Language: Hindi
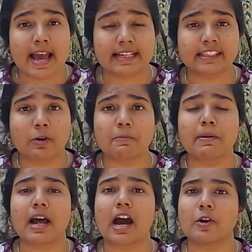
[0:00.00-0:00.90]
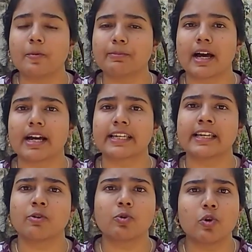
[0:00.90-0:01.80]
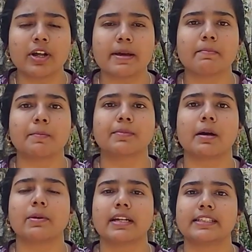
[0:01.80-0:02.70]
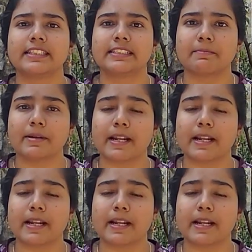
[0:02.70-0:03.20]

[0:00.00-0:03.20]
ऐसा उन पर आरोप था कि उन्होंने ममता बनर्जी से